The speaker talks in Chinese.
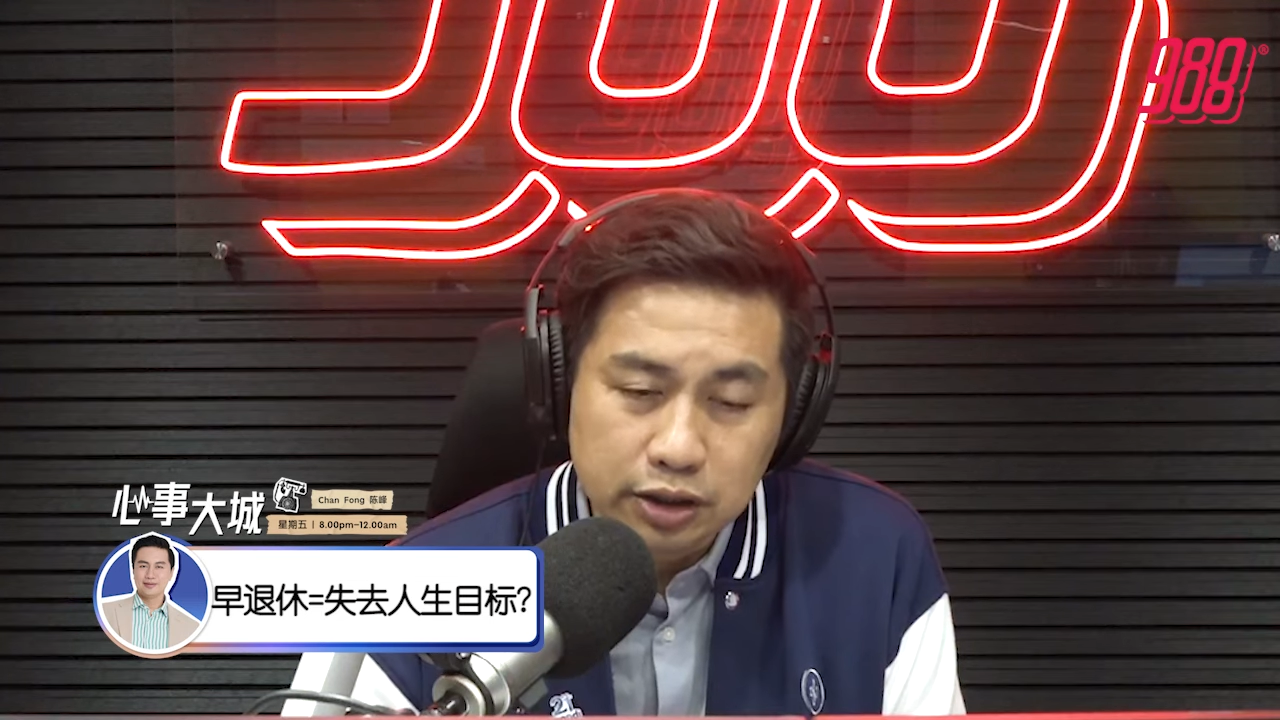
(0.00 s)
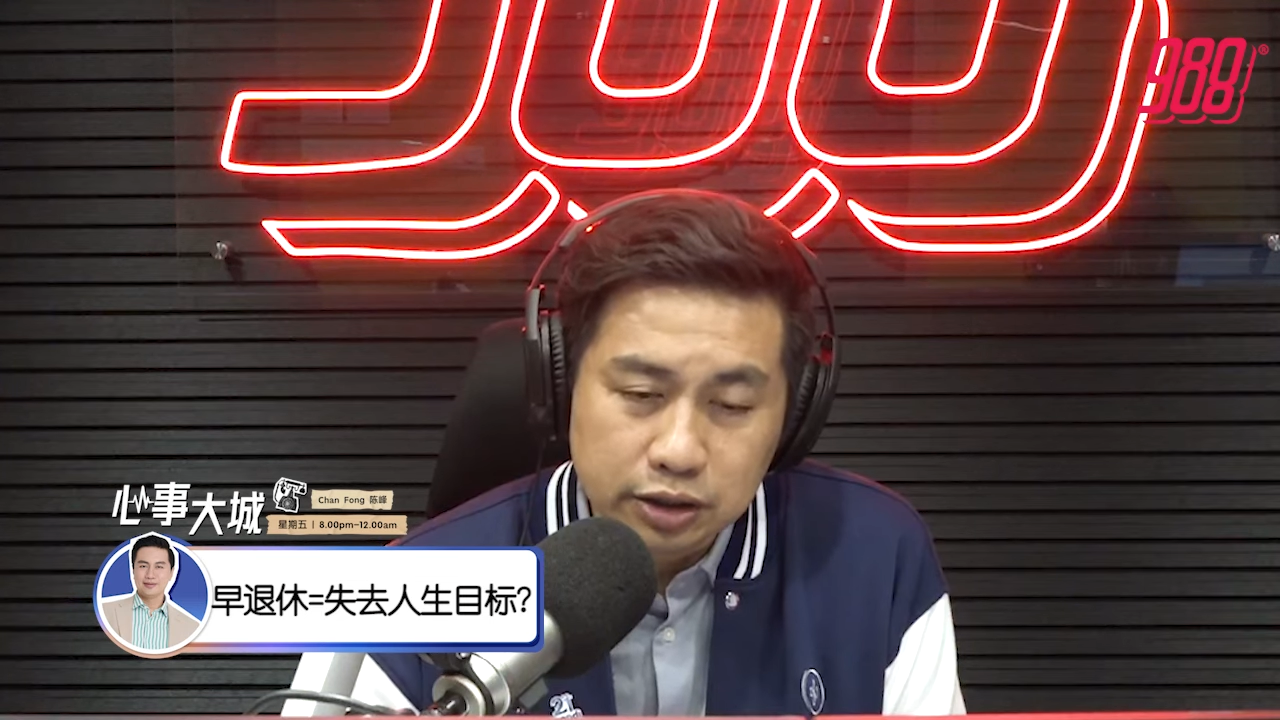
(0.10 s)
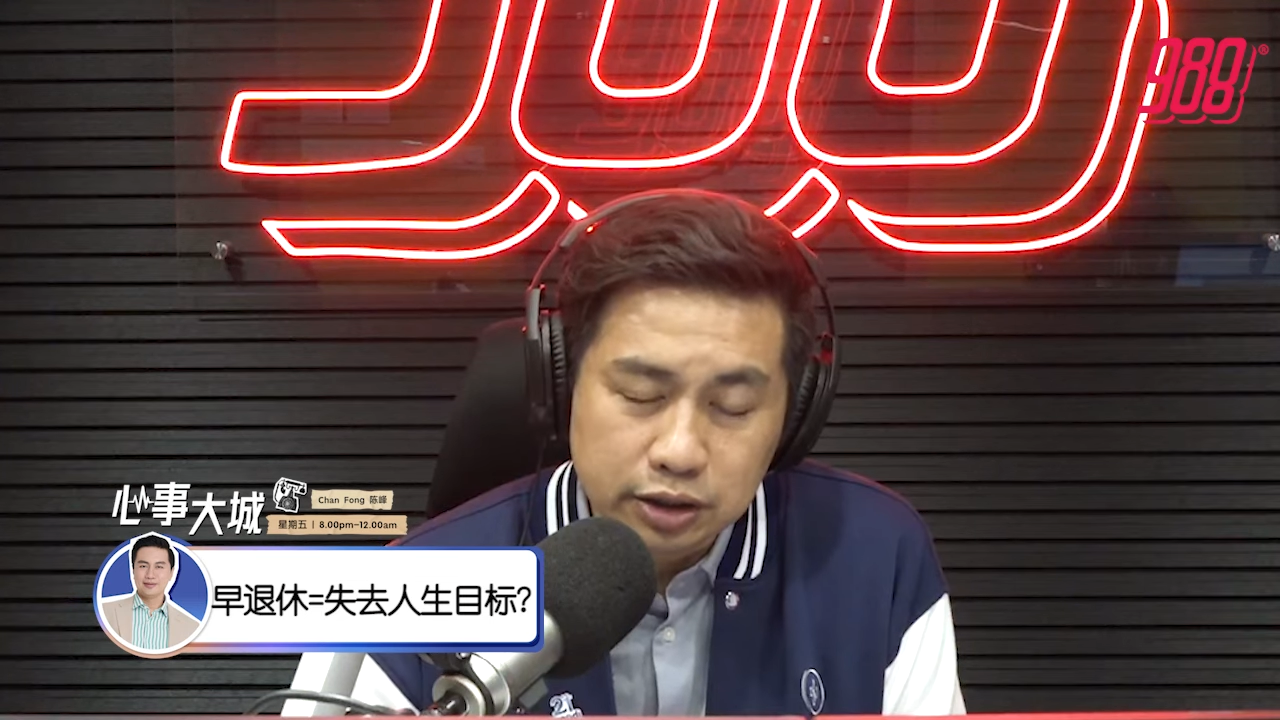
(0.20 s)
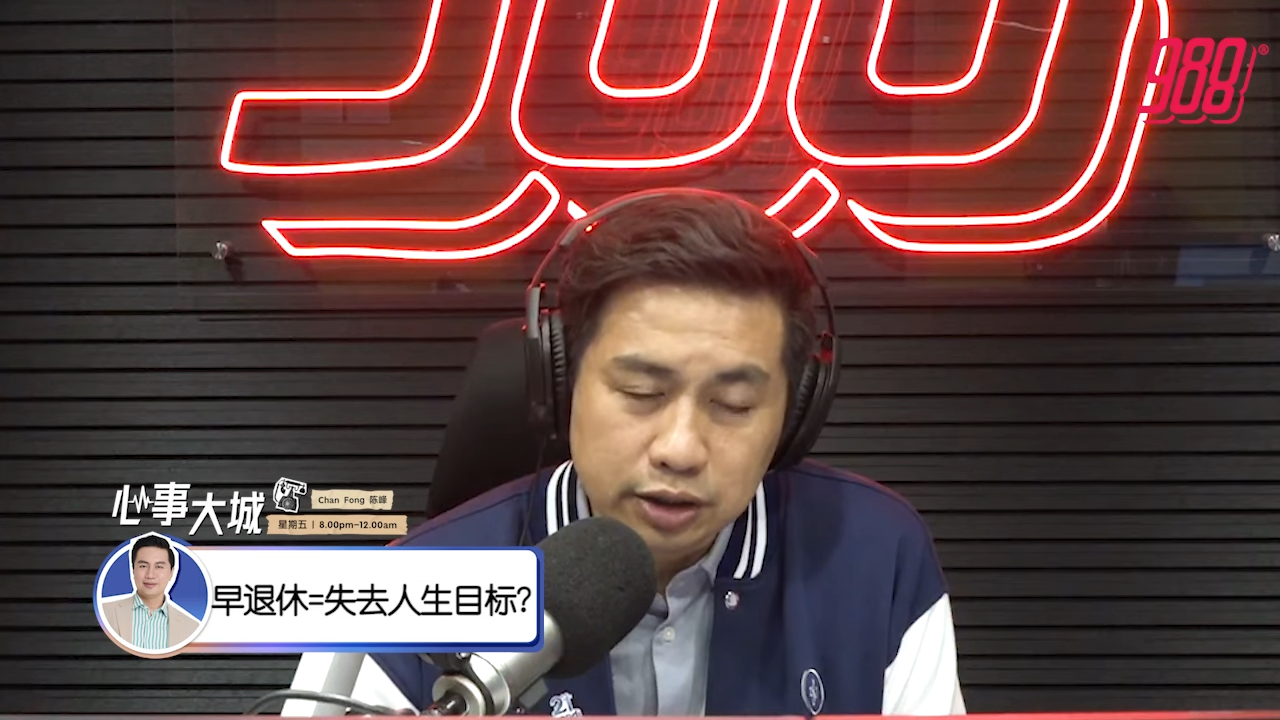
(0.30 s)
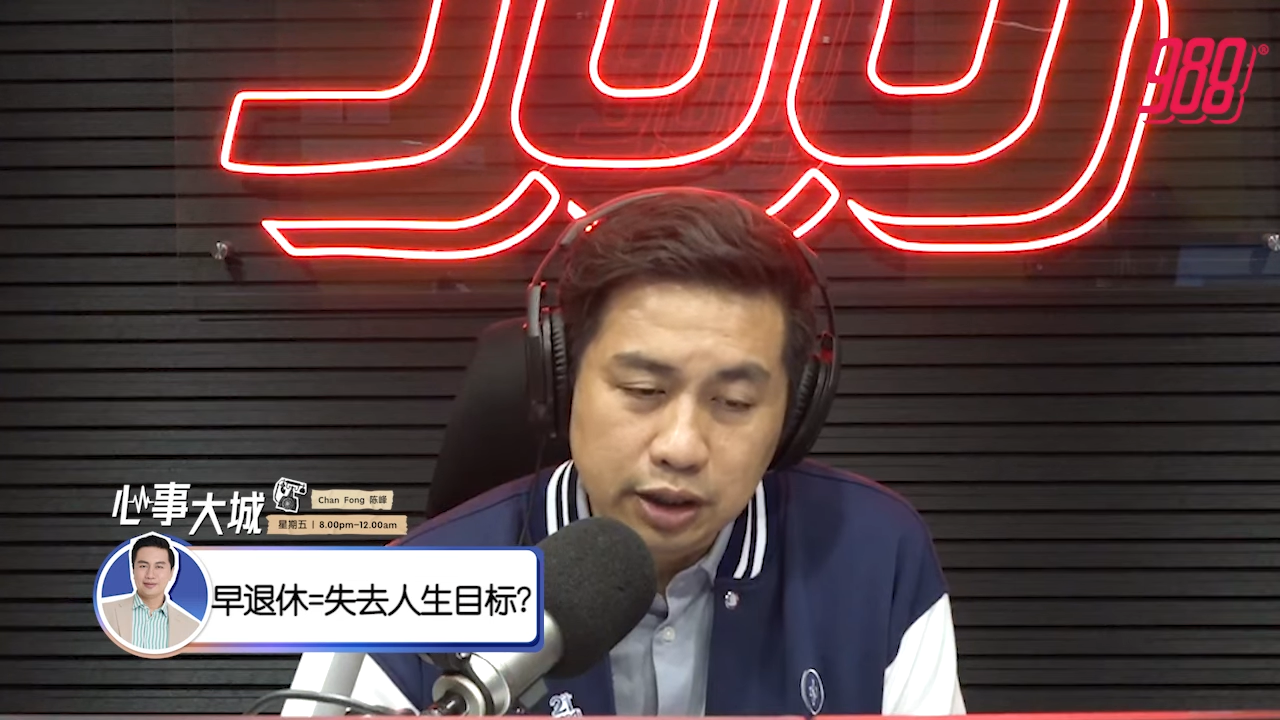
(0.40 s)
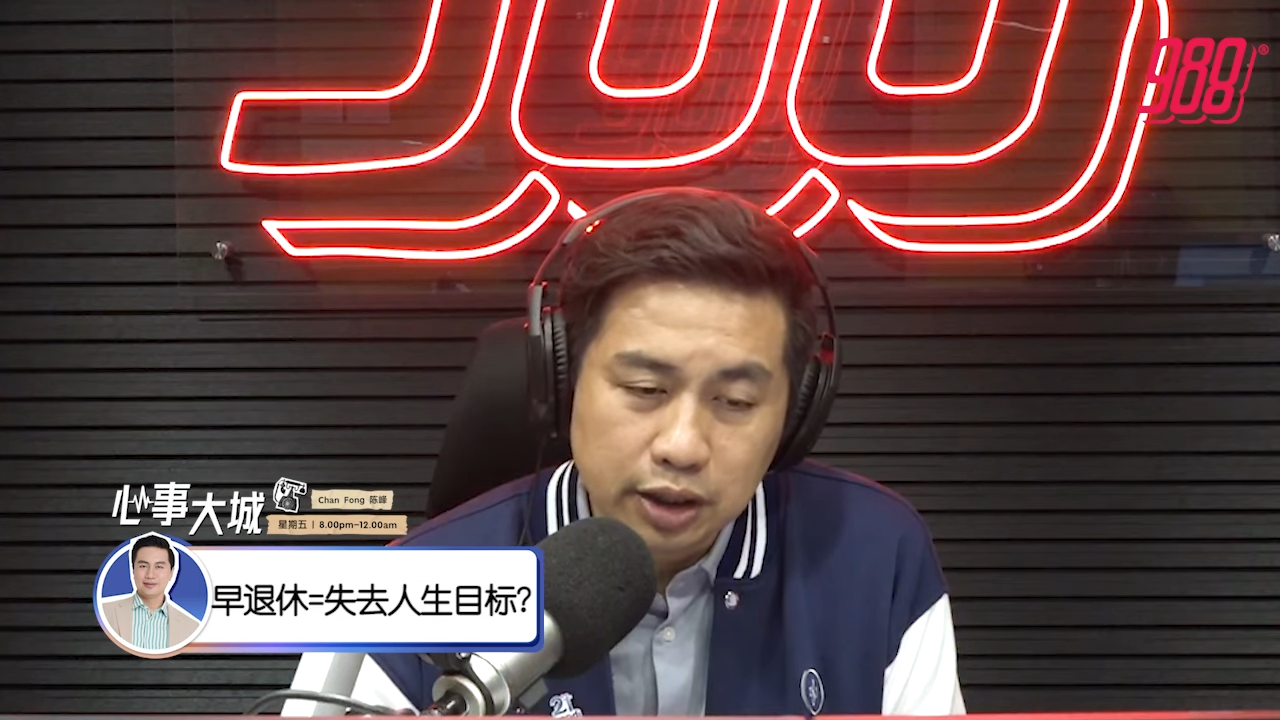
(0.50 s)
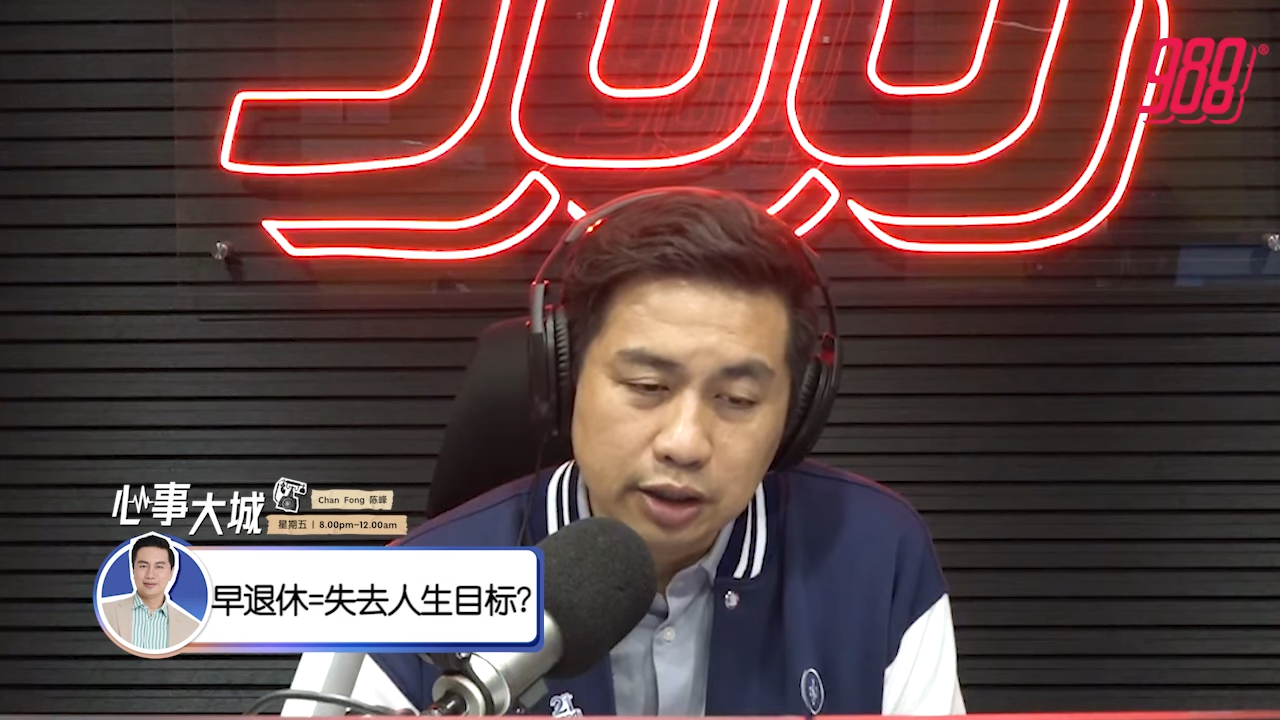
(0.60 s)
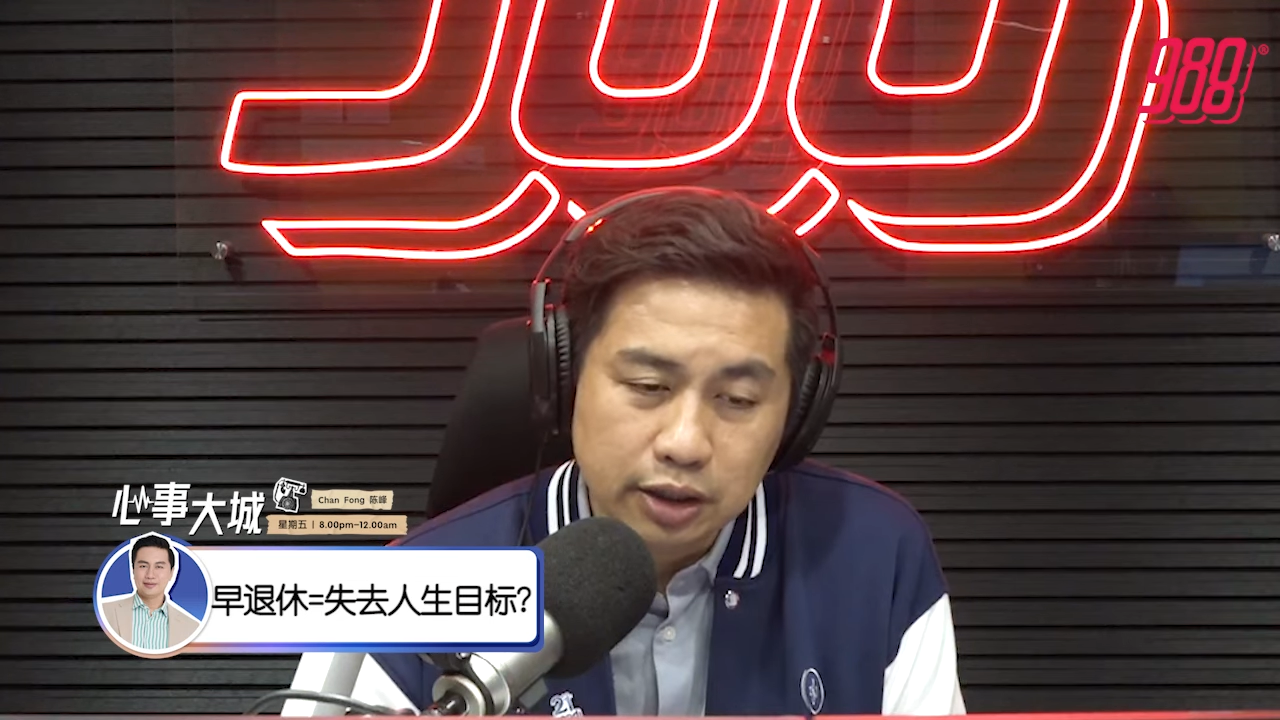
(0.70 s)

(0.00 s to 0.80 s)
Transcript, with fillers: 二事业。